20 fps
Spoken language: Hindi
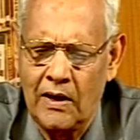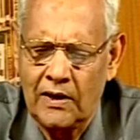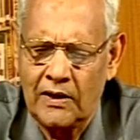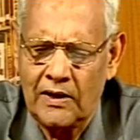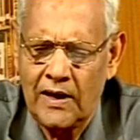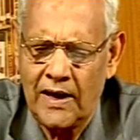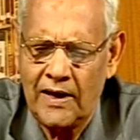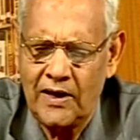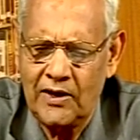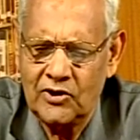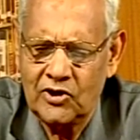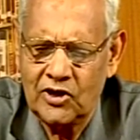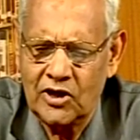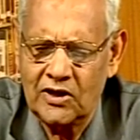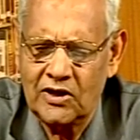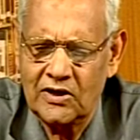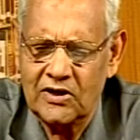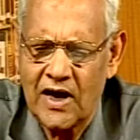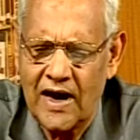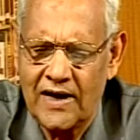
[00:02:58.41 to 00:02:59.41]
यही
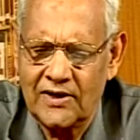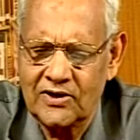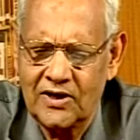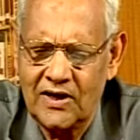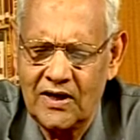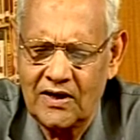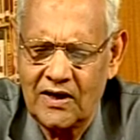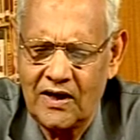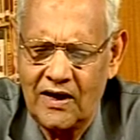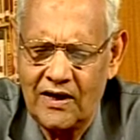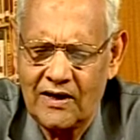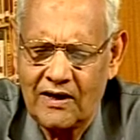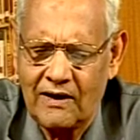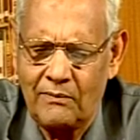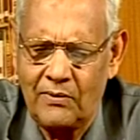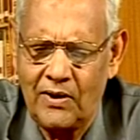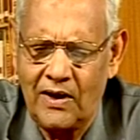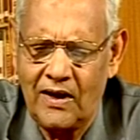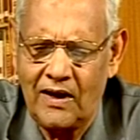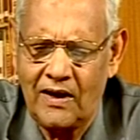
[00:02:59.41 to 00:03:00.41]
स्थिति जायसी की
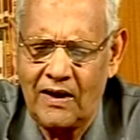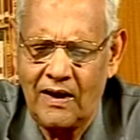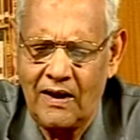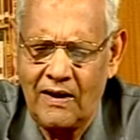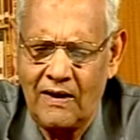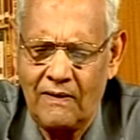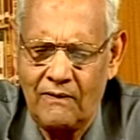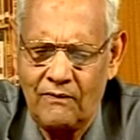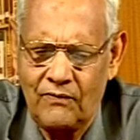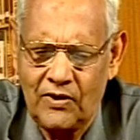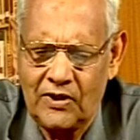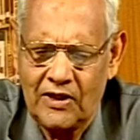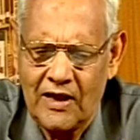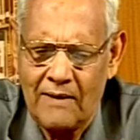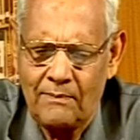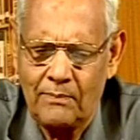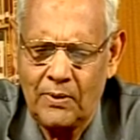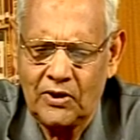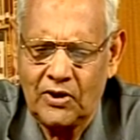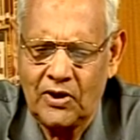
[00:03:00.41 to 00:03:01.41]
कबीर की
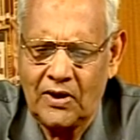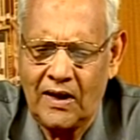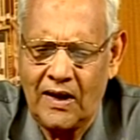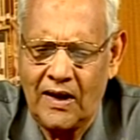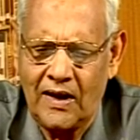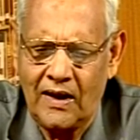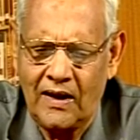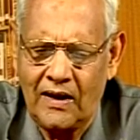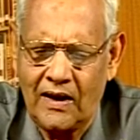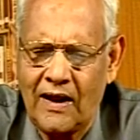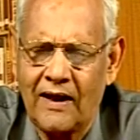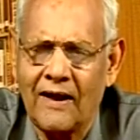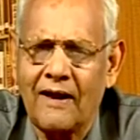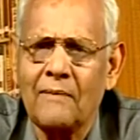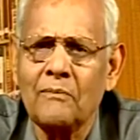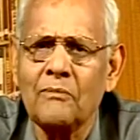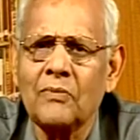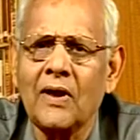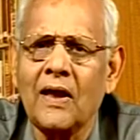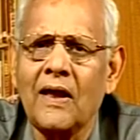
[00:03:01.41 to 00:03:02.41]
विद्यापति की
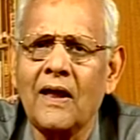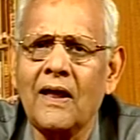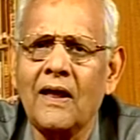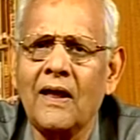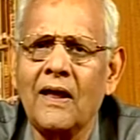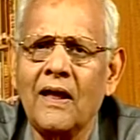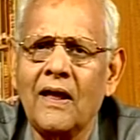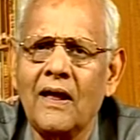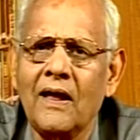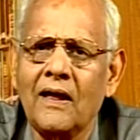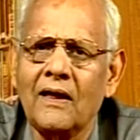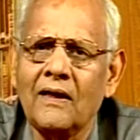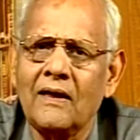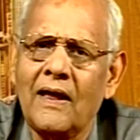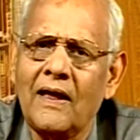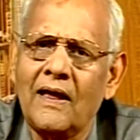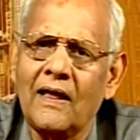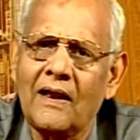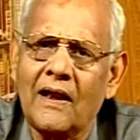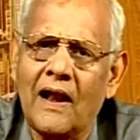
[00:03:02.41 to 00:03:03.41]
रहीम की
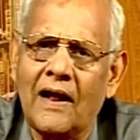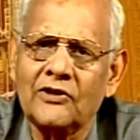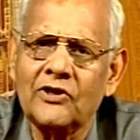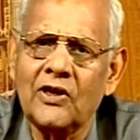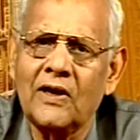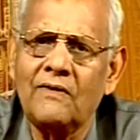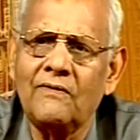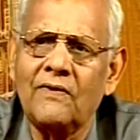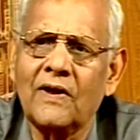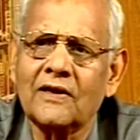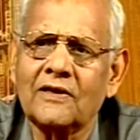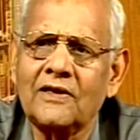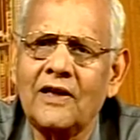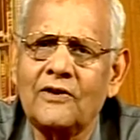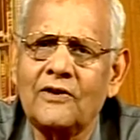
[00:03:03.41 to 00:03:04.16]
ये राजन वर्ग से